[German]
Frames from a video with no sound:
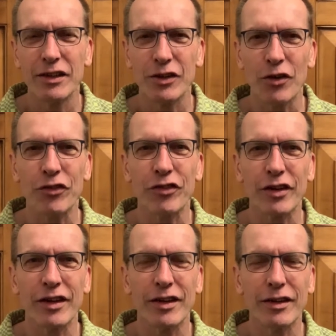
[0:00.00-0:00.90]
das
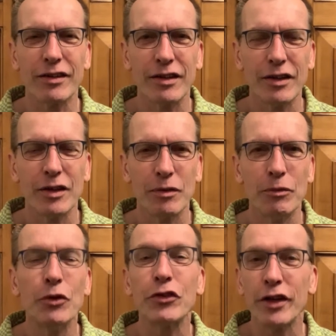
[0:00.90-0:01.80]
äh,
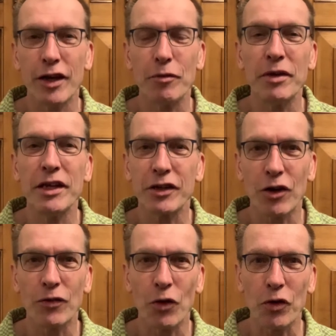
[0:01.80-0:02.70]
müsste er mir
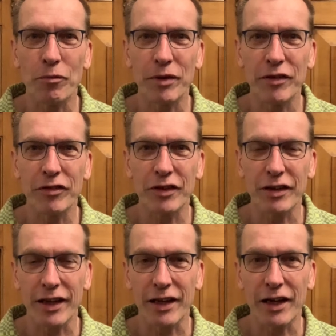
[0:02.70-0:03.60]
dann noch ein
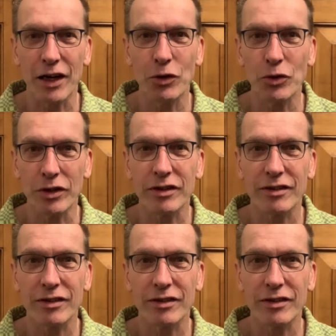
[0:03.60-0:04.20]
bisschen genauer